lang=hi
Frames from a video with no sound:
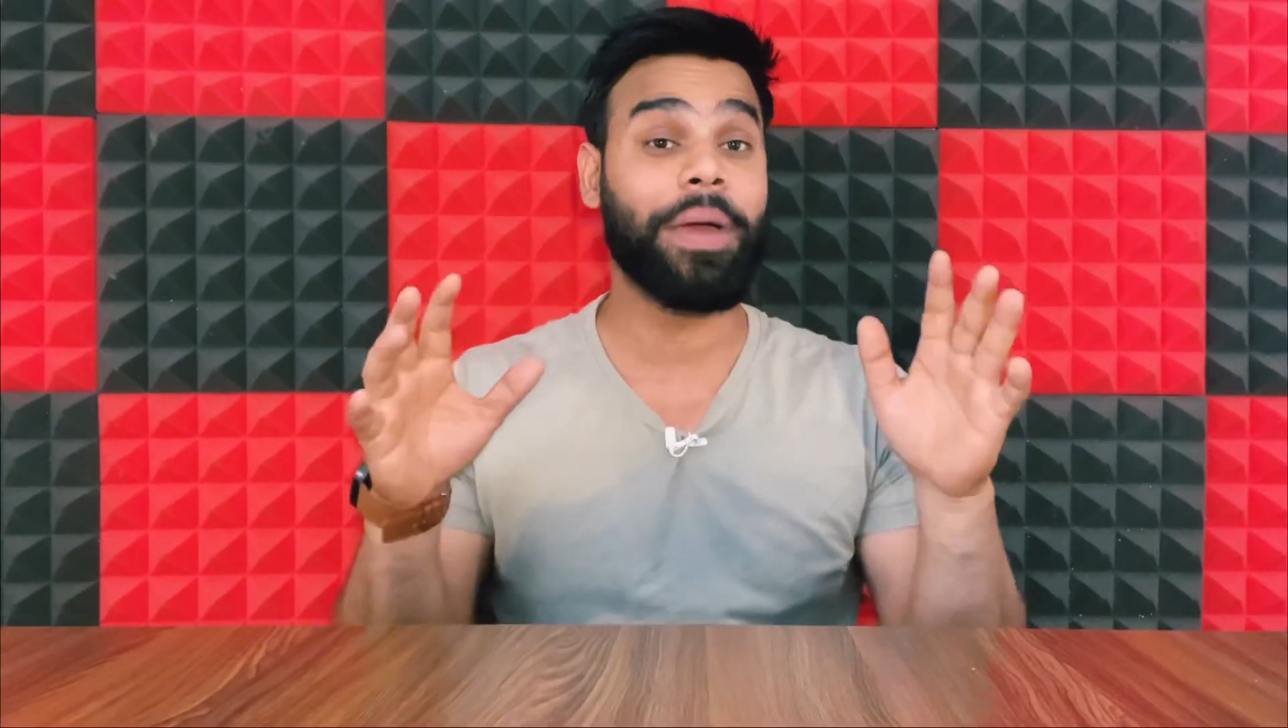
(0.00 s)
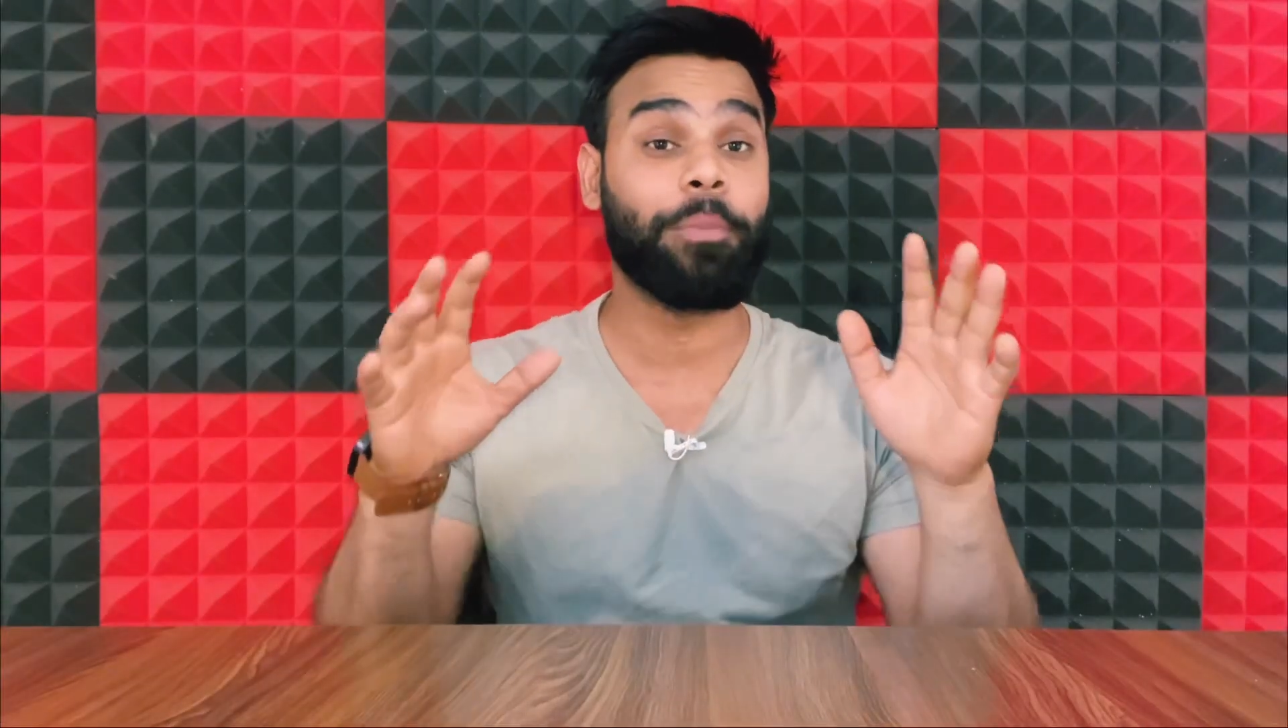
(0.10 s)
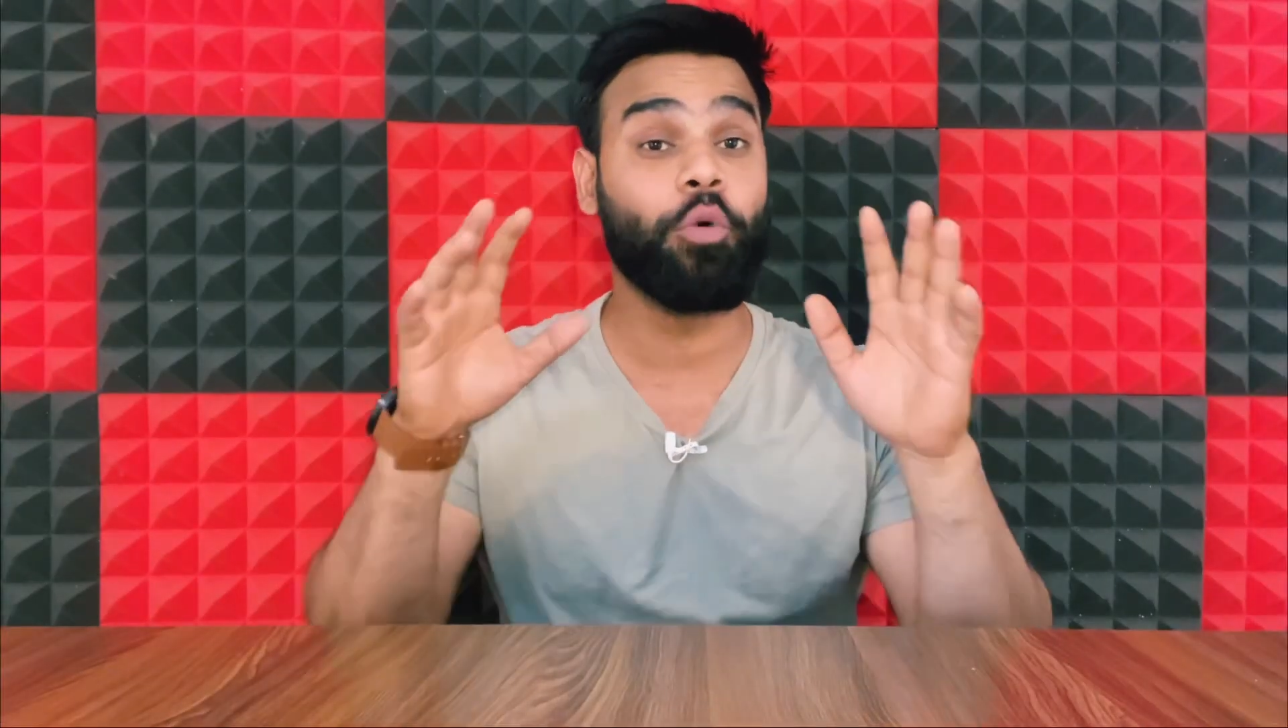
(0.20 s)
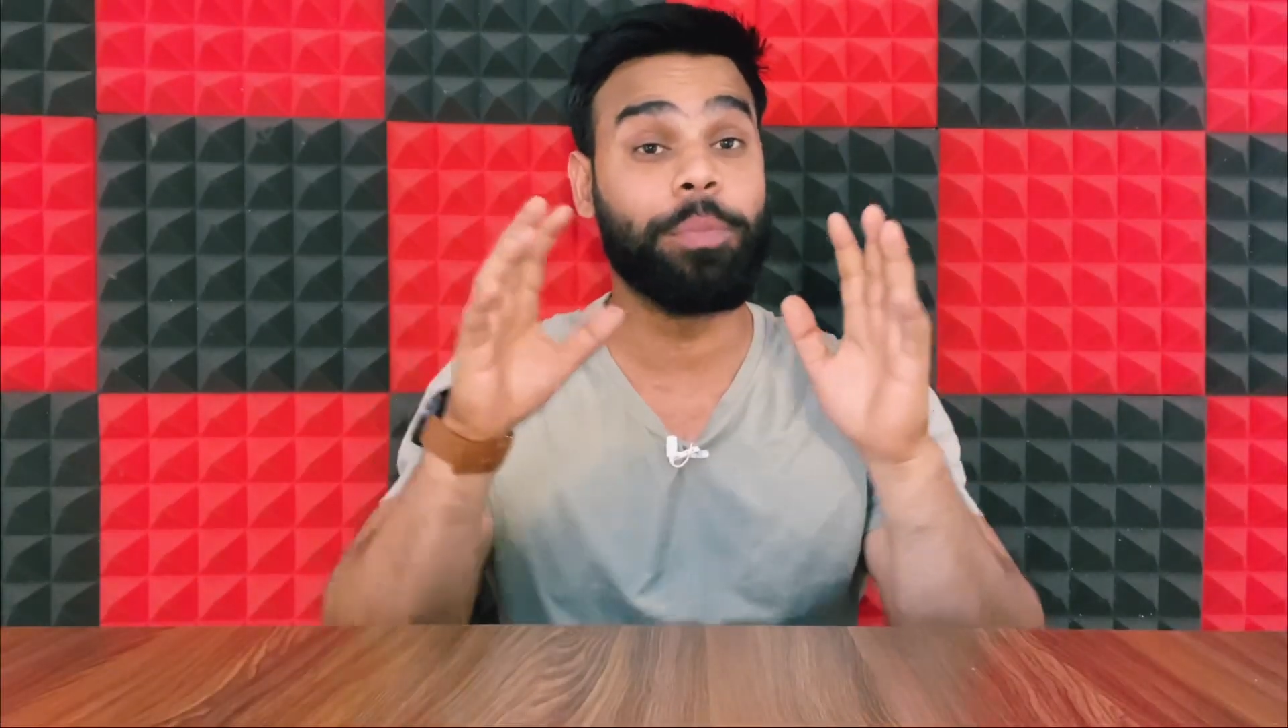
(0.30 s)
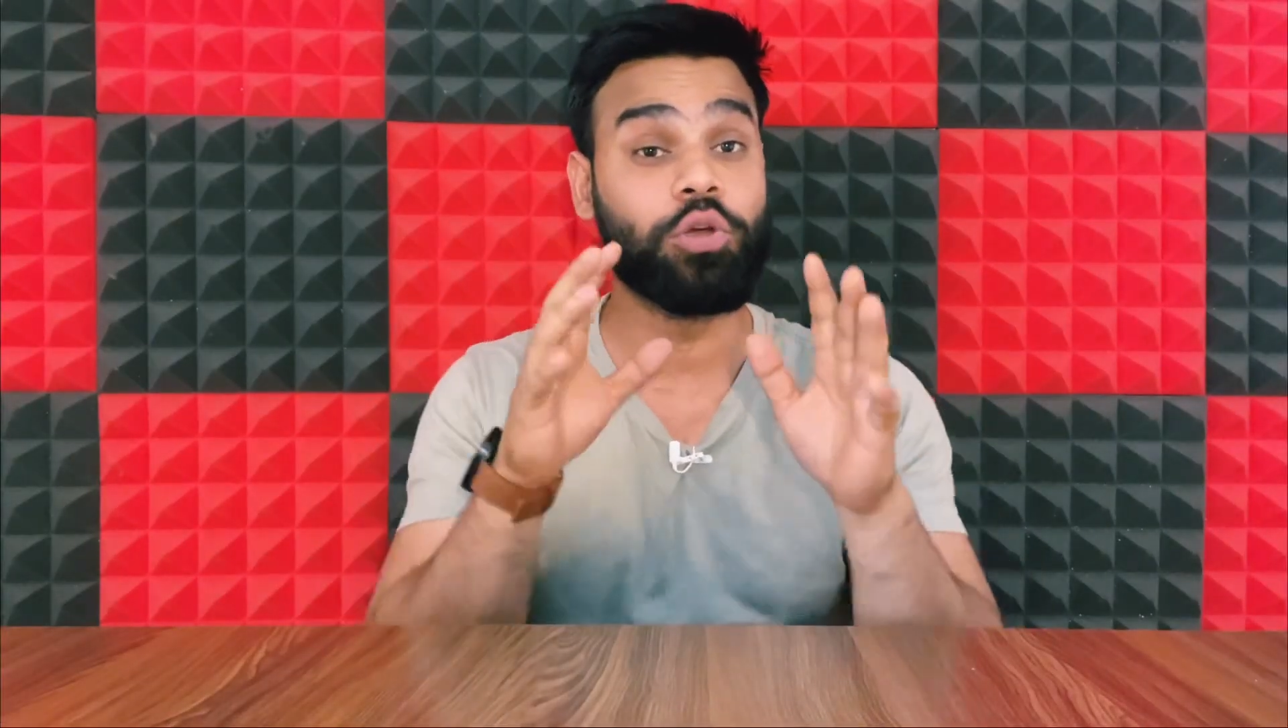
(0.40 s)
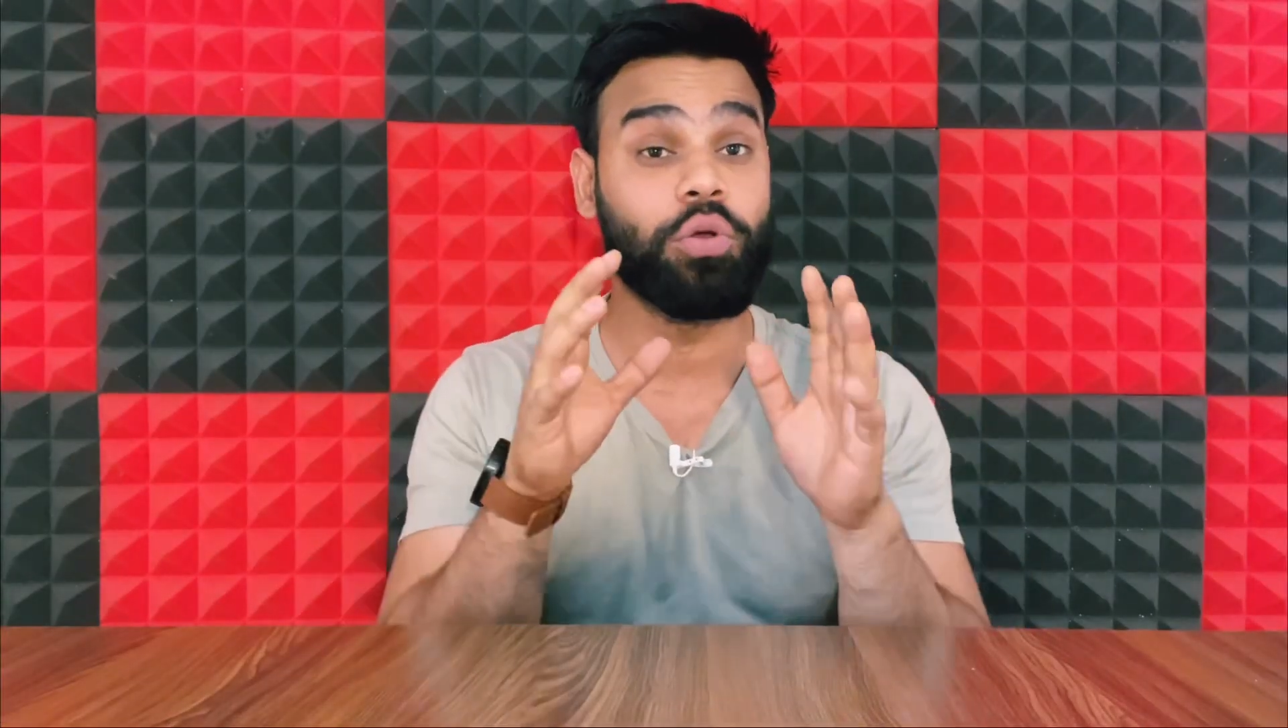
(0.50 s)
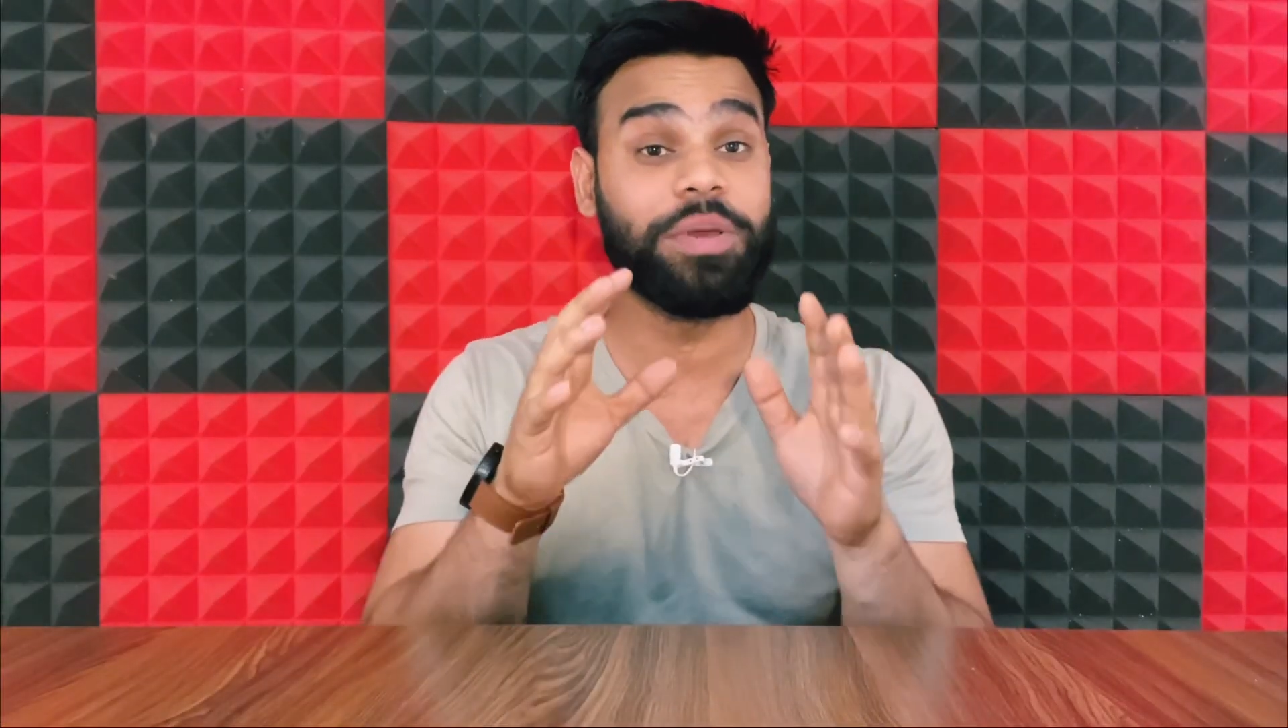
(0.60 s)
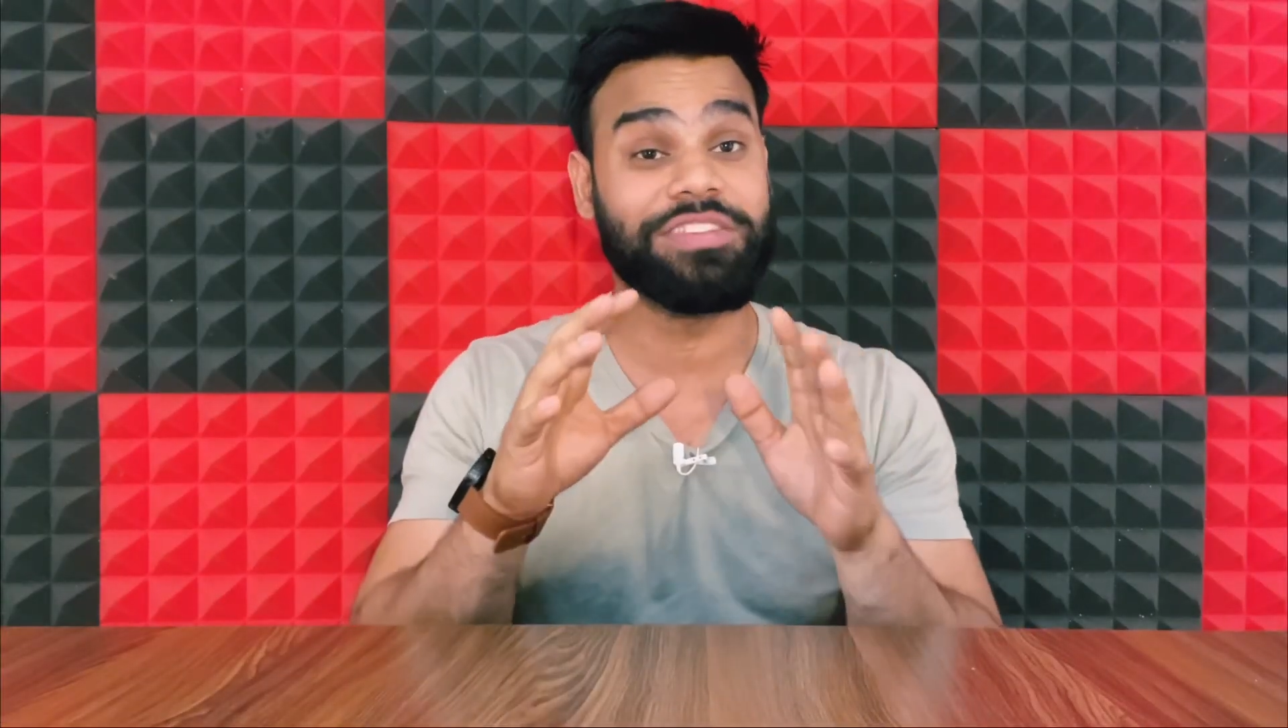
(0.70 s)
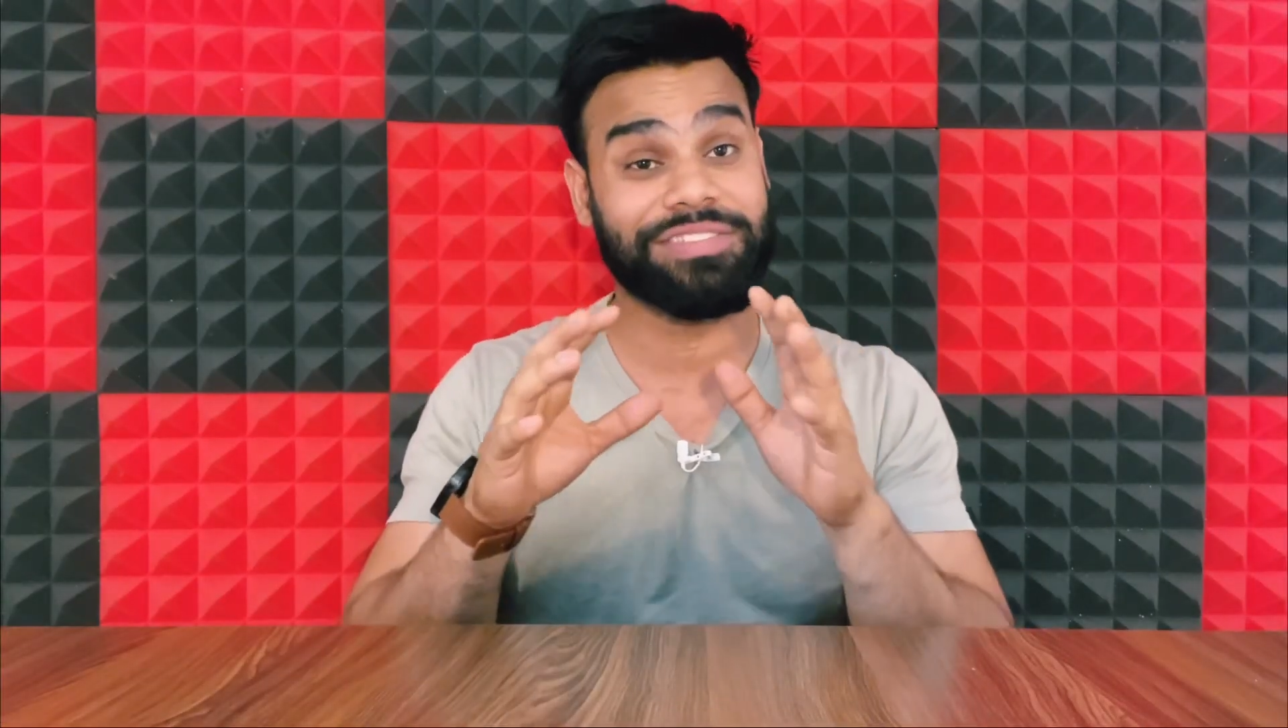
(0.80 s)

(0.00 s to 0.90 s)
आपको बिल्कुल भी